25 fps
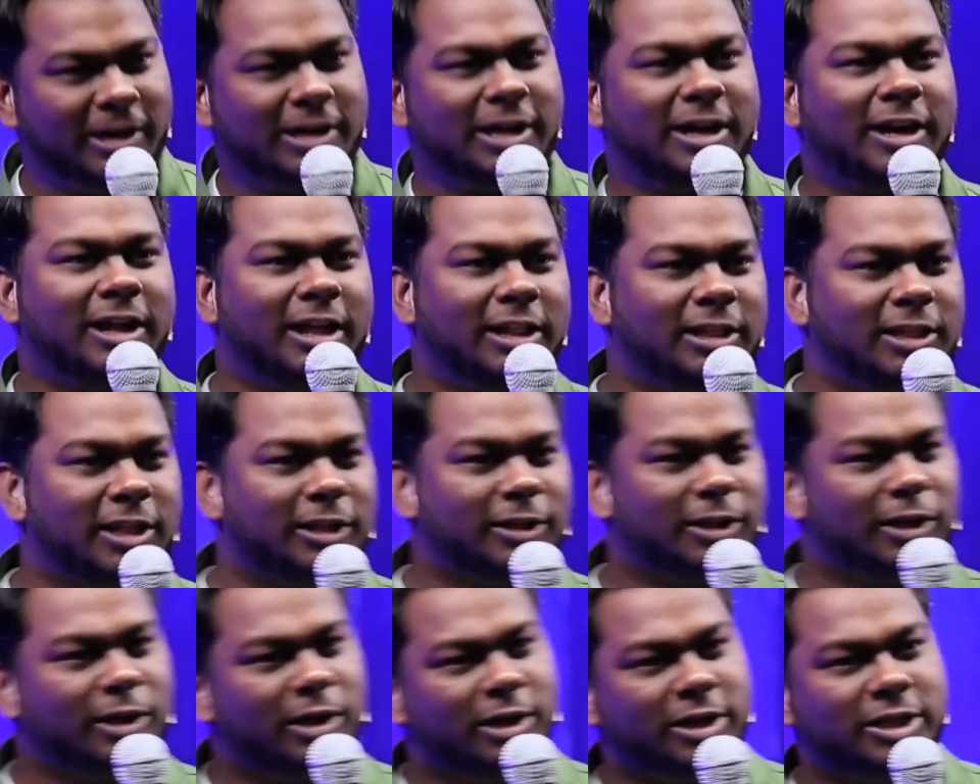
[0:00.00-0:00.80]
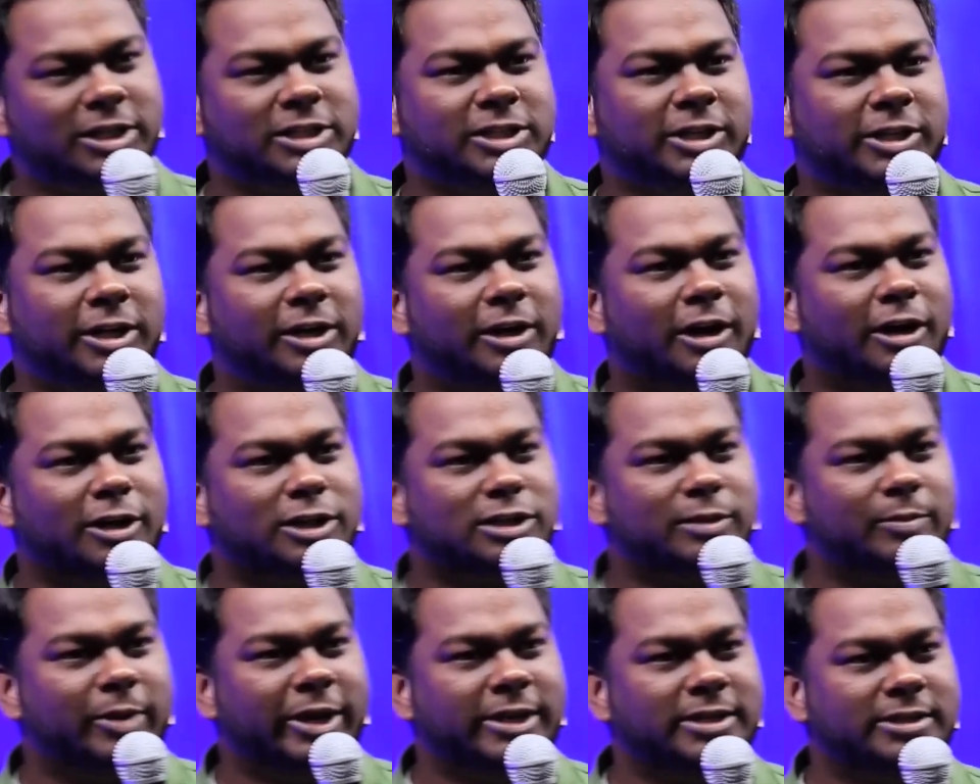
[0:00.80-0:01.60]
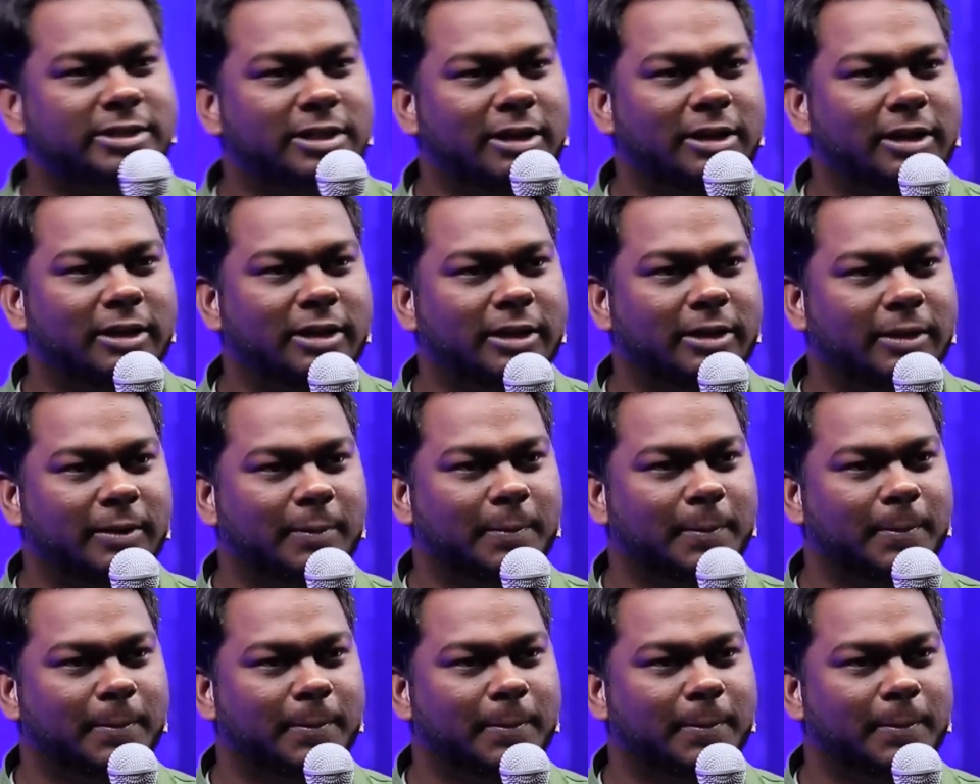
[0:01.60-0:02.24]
फिल्टर डाल देते लड़की चाहिए अठारह से बाईस साल की